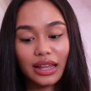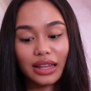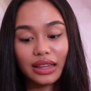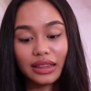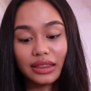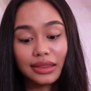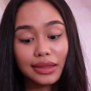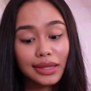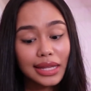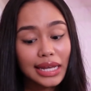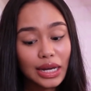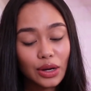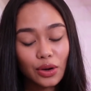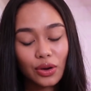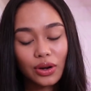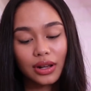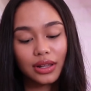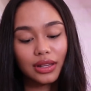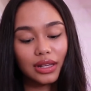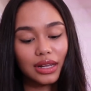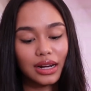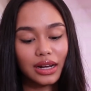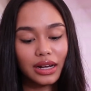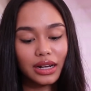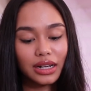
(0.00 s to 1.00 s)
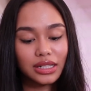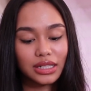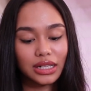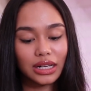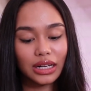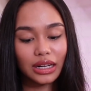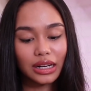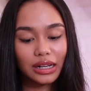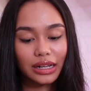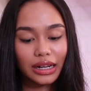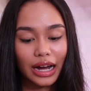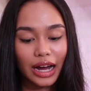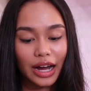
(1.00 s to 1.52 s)
hindi ko na talaga
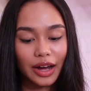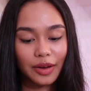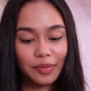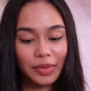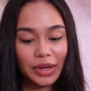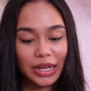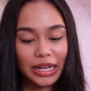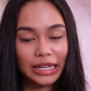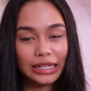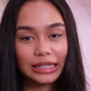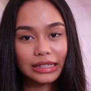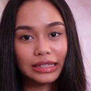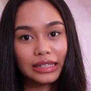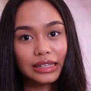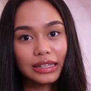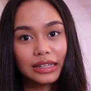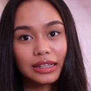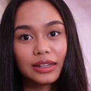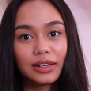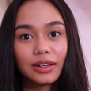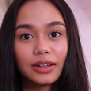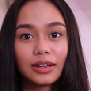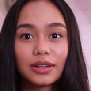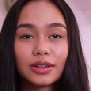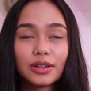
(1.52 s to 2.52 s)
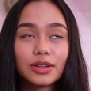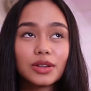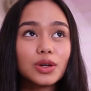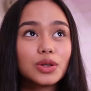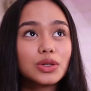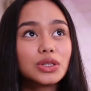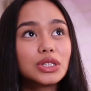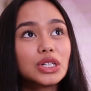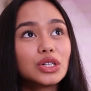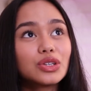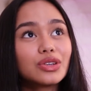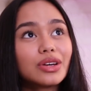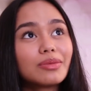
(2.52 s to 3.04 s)
siya nagagamit.
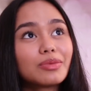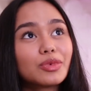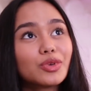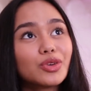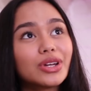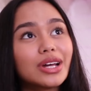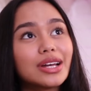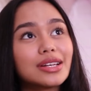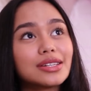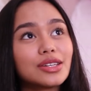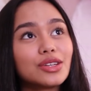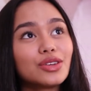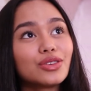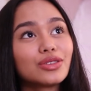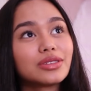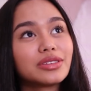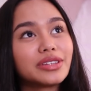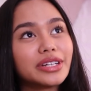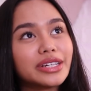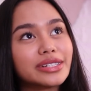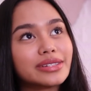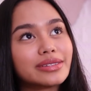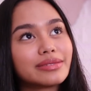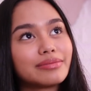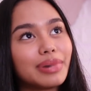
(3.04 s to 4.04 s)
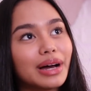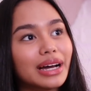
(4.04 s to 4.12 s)
Though, hindi ko alam kung nasan yung dust